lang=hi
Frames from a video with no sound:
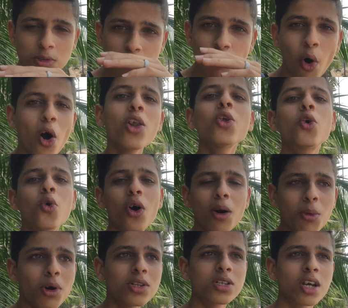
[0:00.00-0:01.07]
स्मॉल
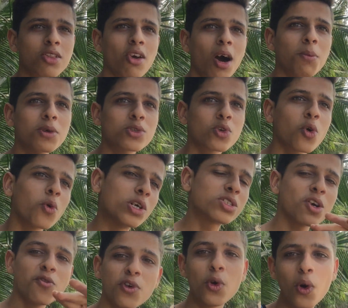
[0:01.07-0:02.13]
गोवा बोल सकते हो आप इसको वैसा